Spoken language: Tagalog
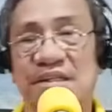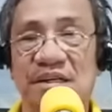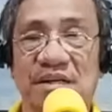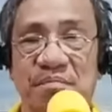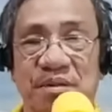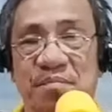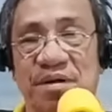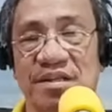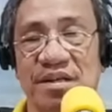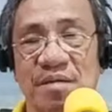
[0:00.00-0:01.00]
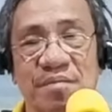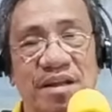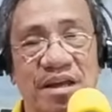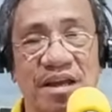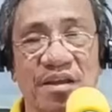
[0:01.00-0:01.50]
Agpadpada kam
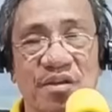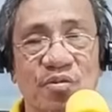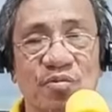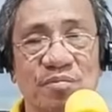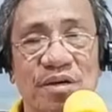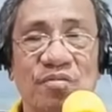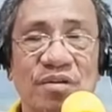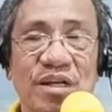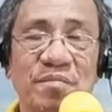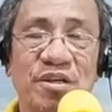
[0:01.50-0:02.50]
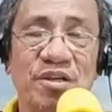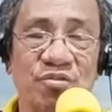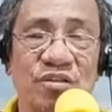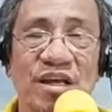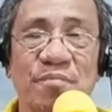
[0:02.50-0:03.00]
nga nakainom, manunay,
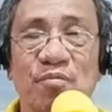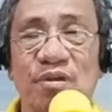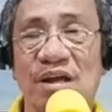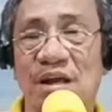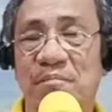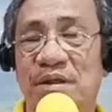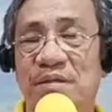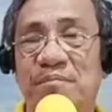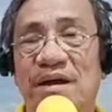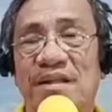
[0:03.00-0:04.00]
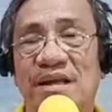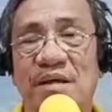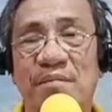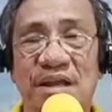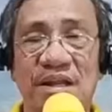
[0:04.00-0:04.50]
mingisod ka po nang agpadpada
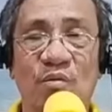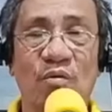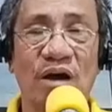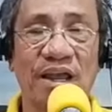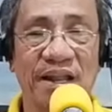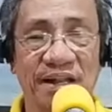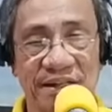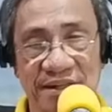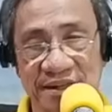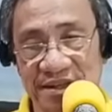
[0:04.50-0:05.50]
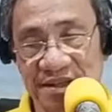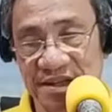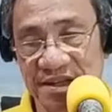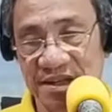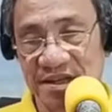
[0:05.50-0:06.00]
kami nga na wild.
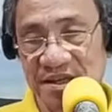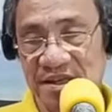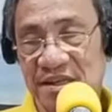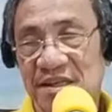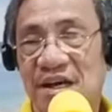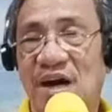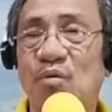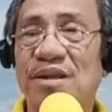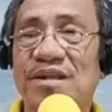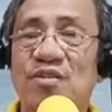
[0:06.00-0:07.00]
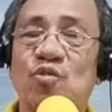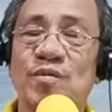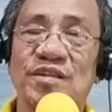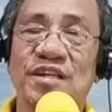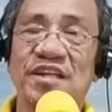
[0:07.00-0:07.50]
Awidag
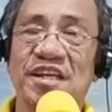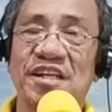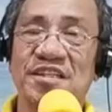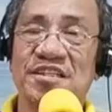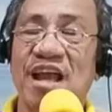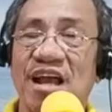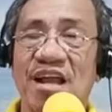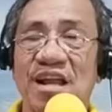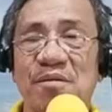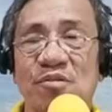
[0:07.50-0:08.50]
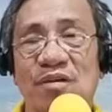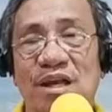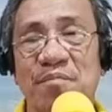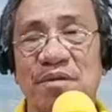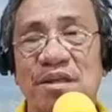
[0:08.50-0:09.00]
tumaten dagiti saka na manong
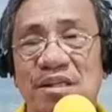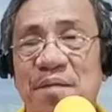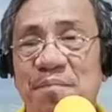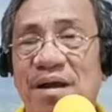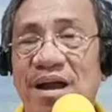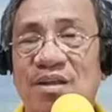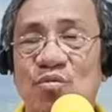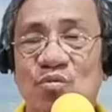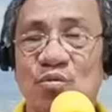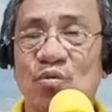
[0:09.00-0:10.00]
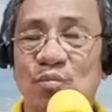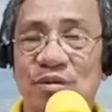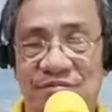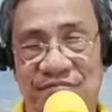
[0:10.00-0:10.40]
nemi ta ipangatok tumat.